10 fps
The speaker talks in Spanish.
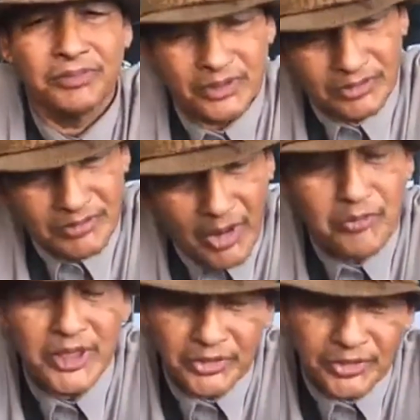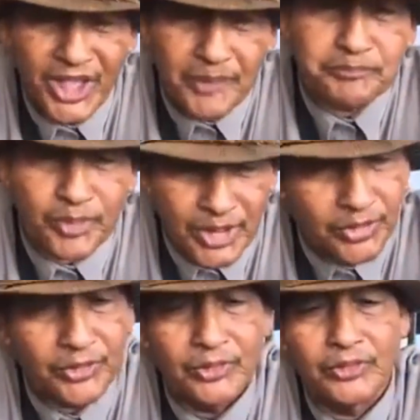pero más o menos ya
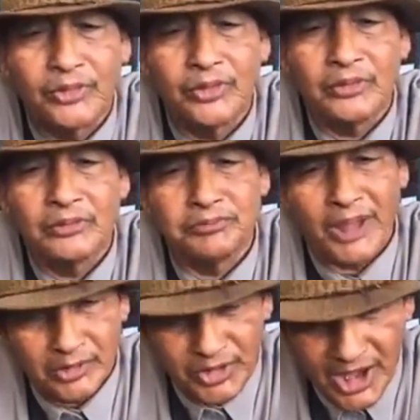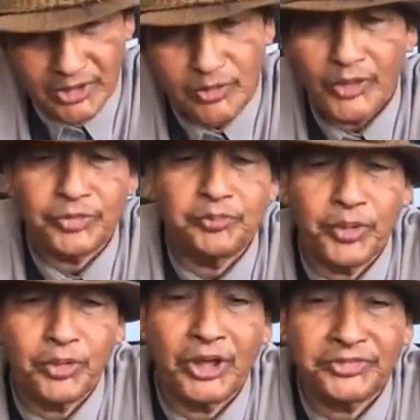puedo valorar cuánto
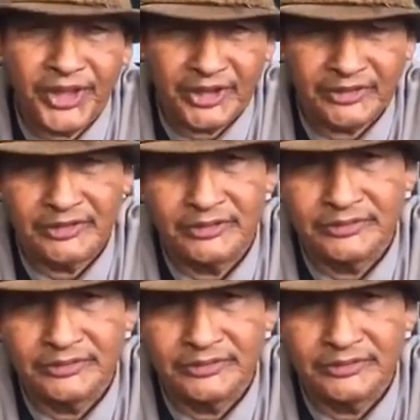puedo gastar.